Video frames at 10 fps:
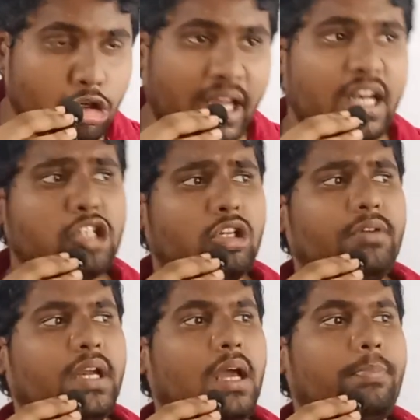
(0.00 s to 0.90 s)
ஸோ நான் என்ன
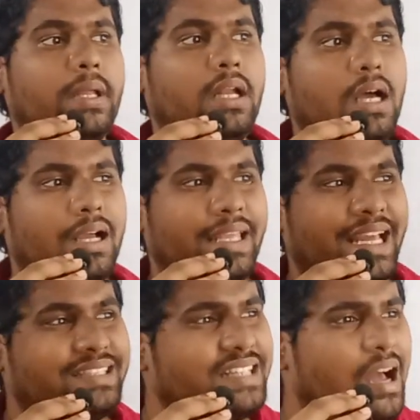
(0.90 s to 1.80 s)
சொல்ல வரேன் அப்படின்னா
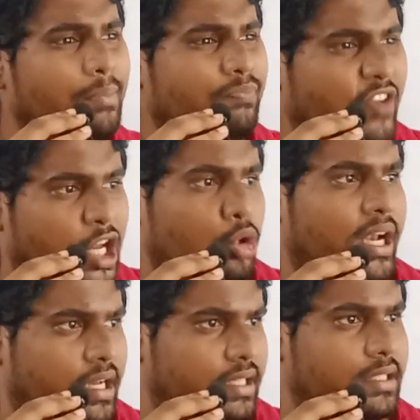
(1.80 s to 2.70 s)
எக்ஸாம்
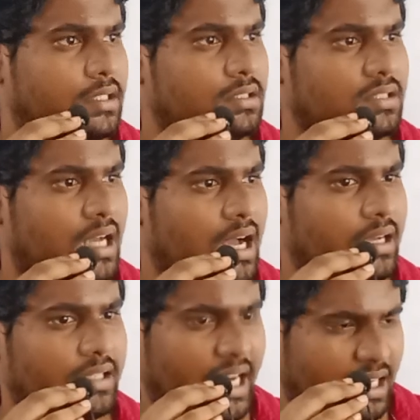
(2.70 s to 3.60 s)
வேணும் எனக்கு
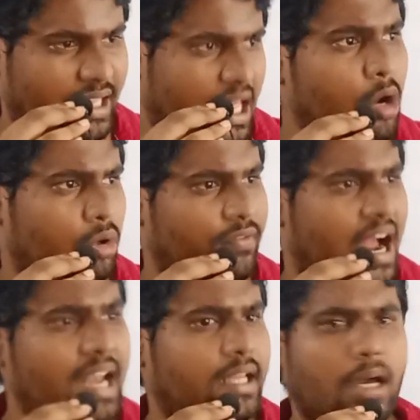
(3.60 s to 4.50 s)
நான் எனக்கு ஏதாவது ஒரு
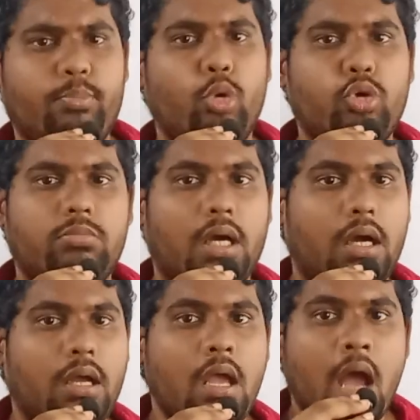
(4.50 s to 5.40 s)
வேலைக்கு நான்
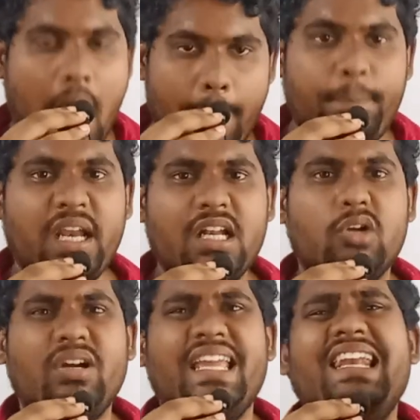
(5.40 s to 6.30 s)
போகணும்டா
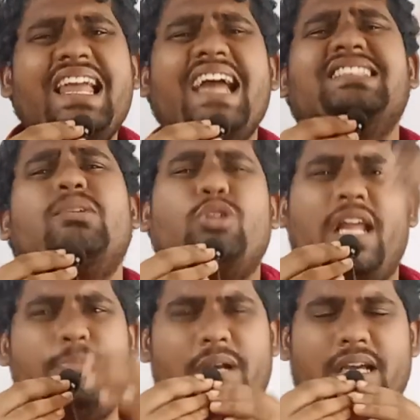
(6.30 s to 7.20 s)
அப்படின்றவங்க எல்லா
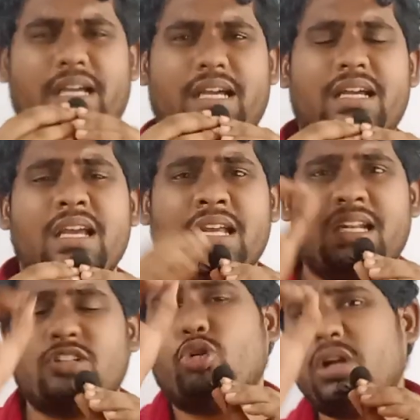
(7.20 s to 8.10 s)
எக்ஸாமும் ட்ரை பண்ணுங்கள்
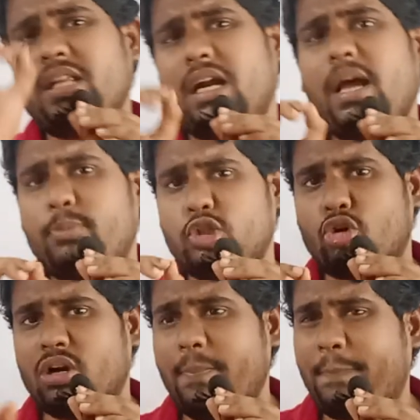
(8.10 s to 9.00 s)
நான் சொல்கிறத நல்லா
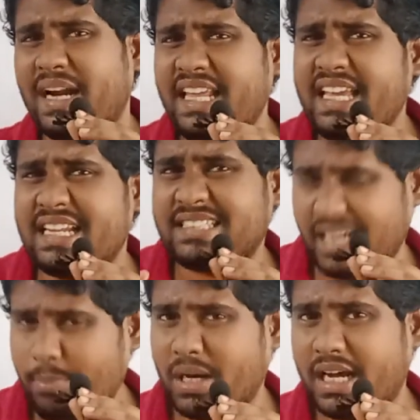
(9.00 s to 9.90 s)
புரிஞ்சுக்கோங்க படிக்கிற
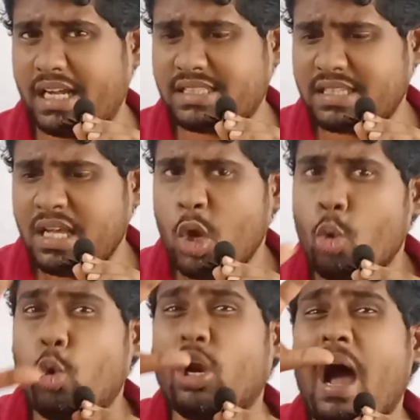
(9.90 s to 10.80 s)
சிலபஸ்
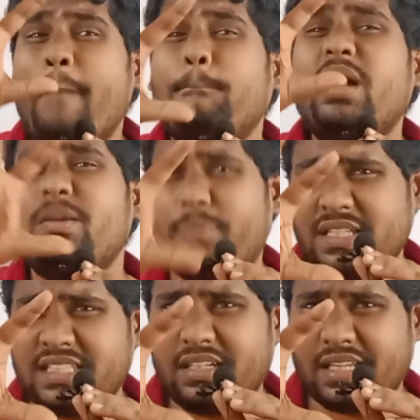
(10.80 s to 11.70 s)
ஒரு ஐம்பது
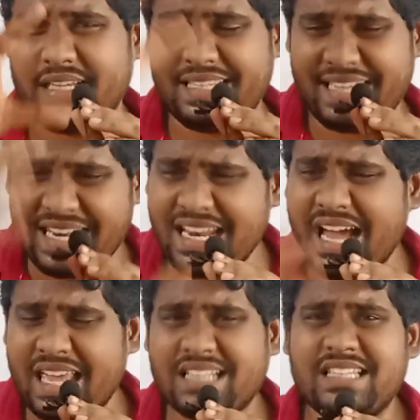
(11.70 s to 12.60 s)
பர்சன்ட்டு
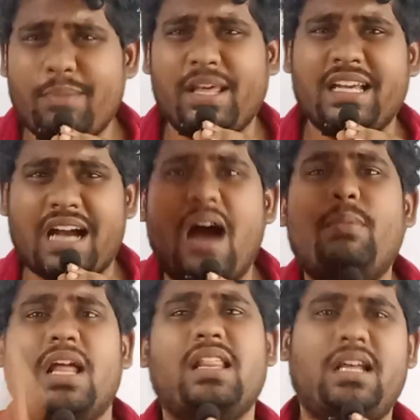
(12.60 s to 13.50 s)
எல்லா எக்ஸாம்லேயும்
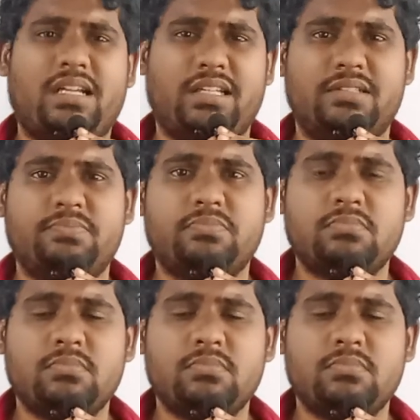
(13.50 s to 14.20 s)
காமனாக தான் இருக்குது